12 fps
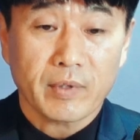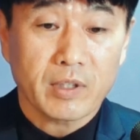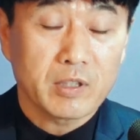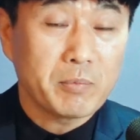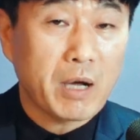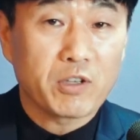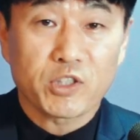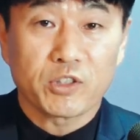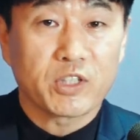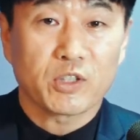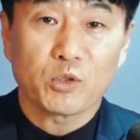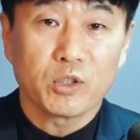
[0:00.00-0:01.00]
그 마을
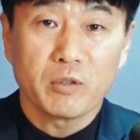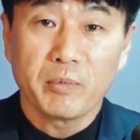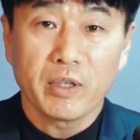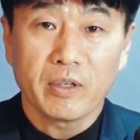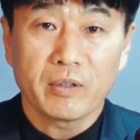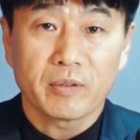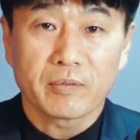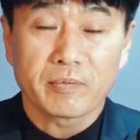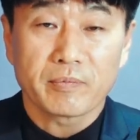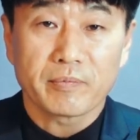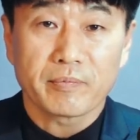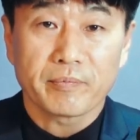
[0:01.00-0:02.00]
전체 손님이에요.
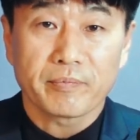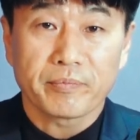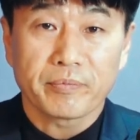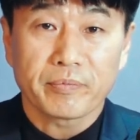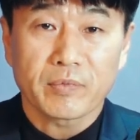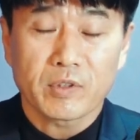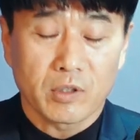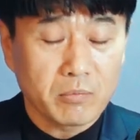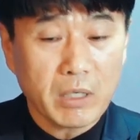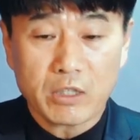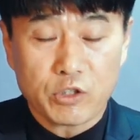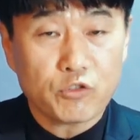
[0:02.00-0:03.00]

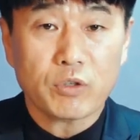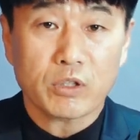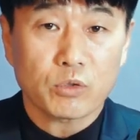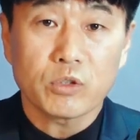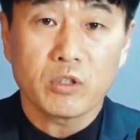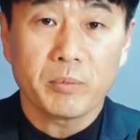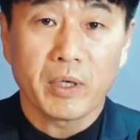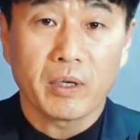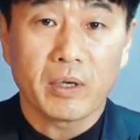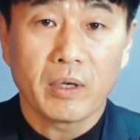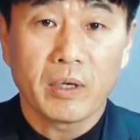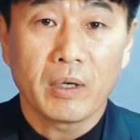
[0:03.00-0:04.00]
정말 귀중한 손님이에요.
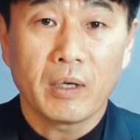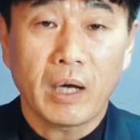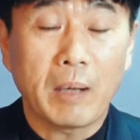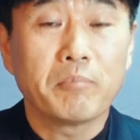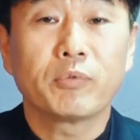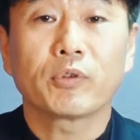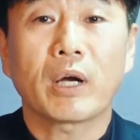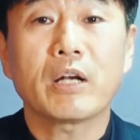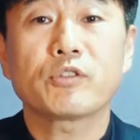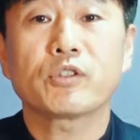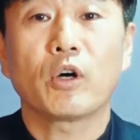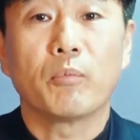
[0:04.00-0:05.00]
함부로 할
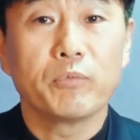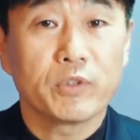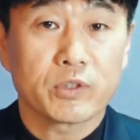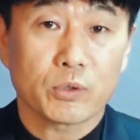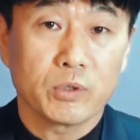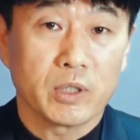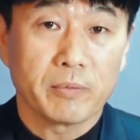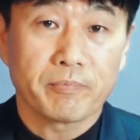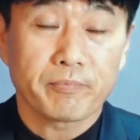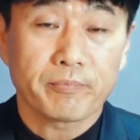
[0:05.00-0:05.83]
수 없는 손님.